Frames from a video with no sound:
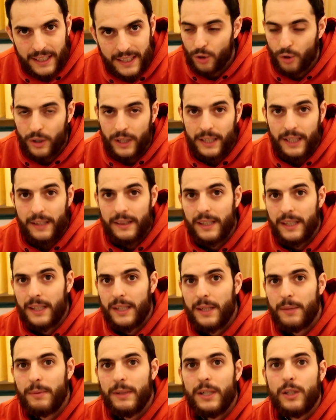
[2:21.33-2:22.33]
Lo que te hace
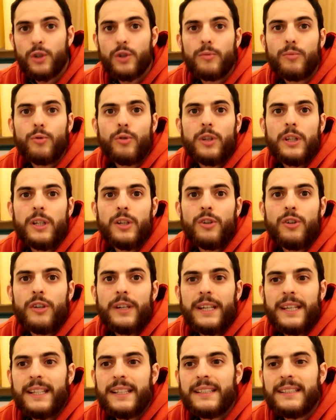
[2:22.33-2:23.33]
débil, como
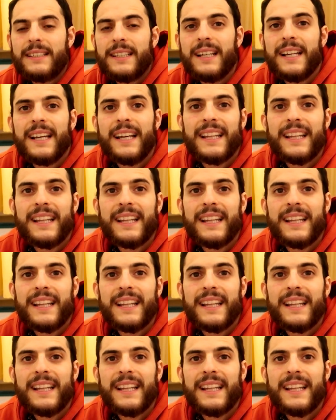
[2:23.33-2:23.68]
digo, es